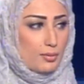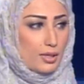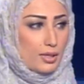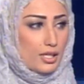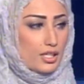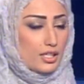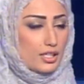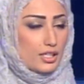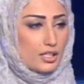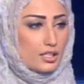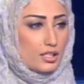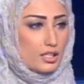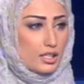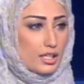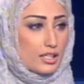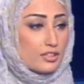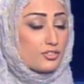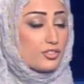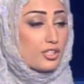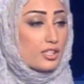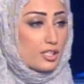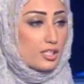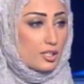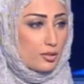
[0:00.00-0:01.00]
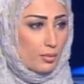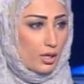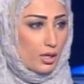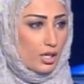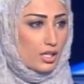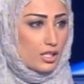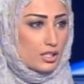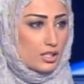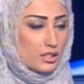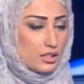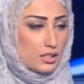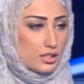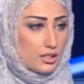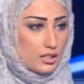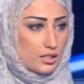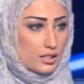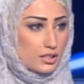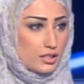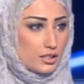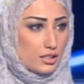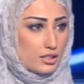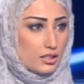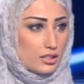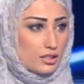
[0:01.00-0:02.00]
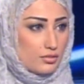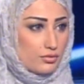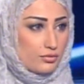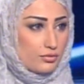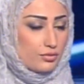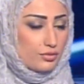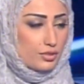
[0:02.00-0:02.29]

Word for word: المرة قصر الإمارات آه،